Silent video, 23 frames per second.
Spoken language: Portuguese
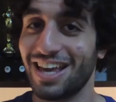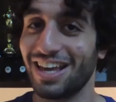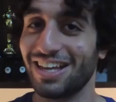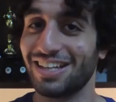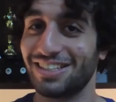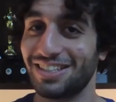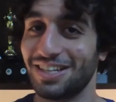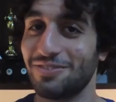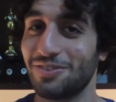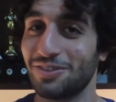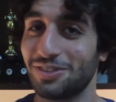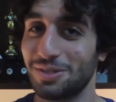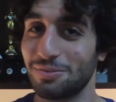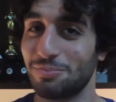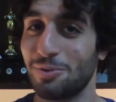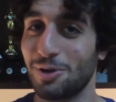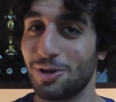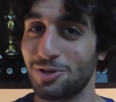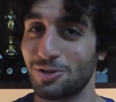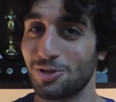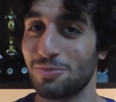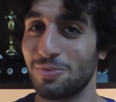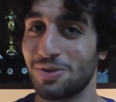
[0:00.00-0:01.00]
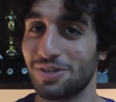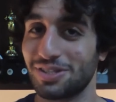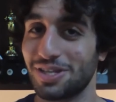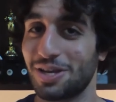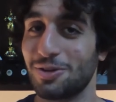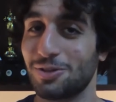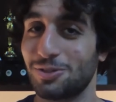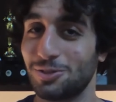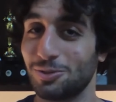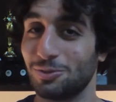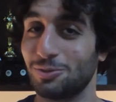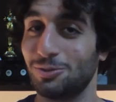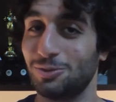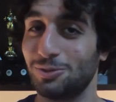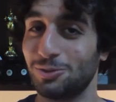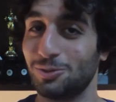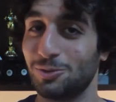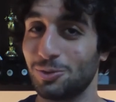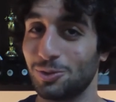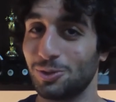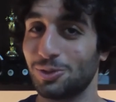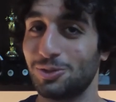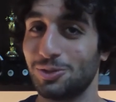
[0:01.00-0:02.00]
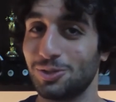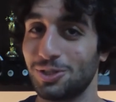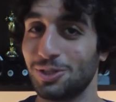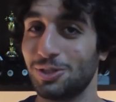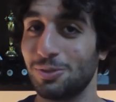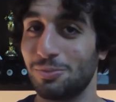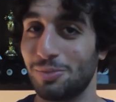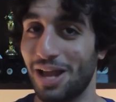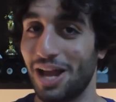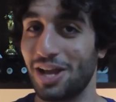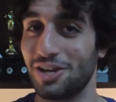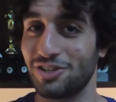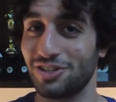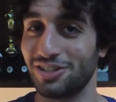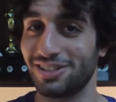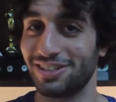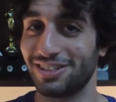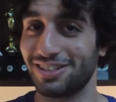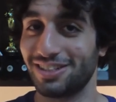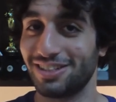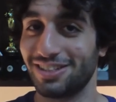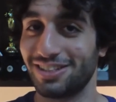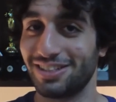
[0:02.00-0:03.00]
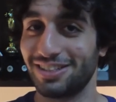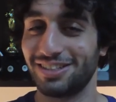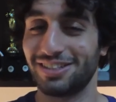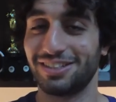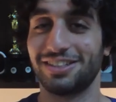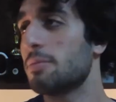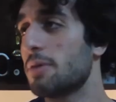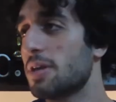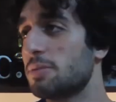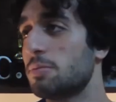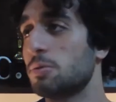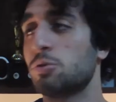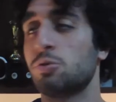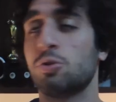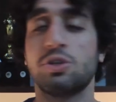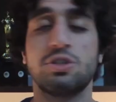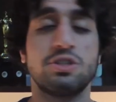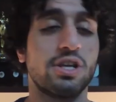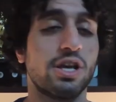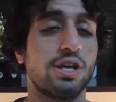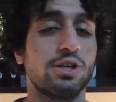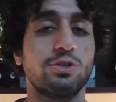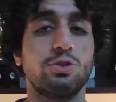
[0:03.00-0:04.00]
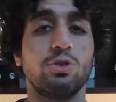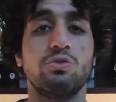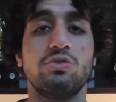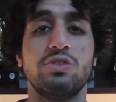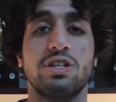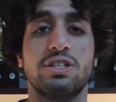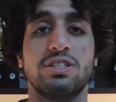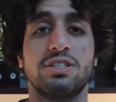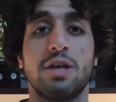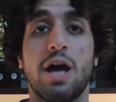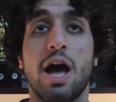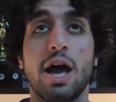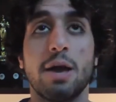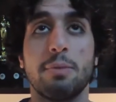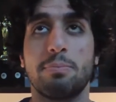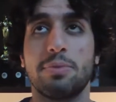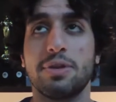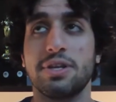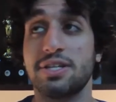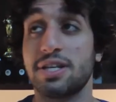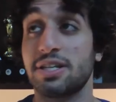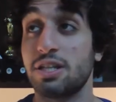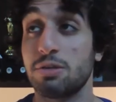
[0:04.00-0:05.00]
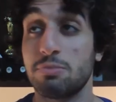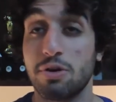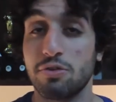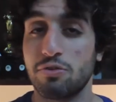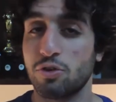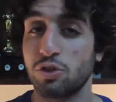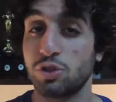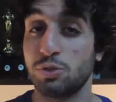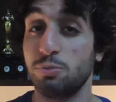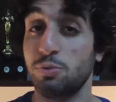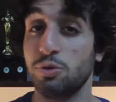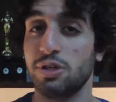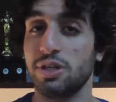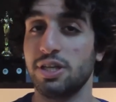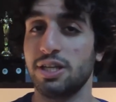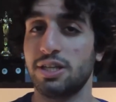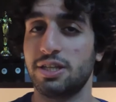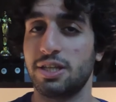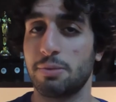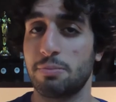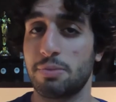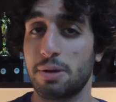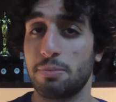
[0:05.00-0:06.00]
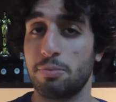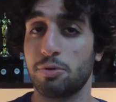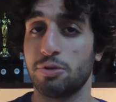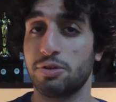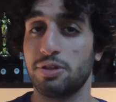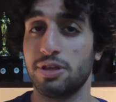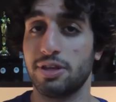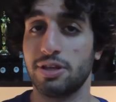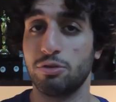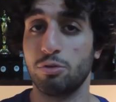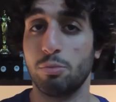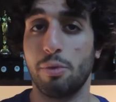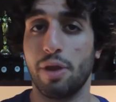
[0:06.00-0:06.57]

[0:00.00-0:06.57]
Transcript: E aí sim você pode começar o seu curso de dublagem. Aí também as pessoas têm as dúvidas, ah, precisa ter uma voz bonita para poder